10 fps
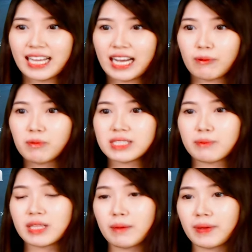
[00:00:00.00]
Dan kamu bisa
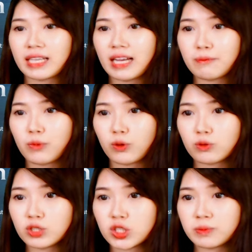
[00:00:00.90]
mendapatkan
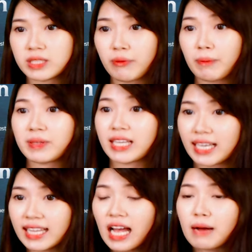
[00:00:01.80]
bonus Doomsday Weapon tiket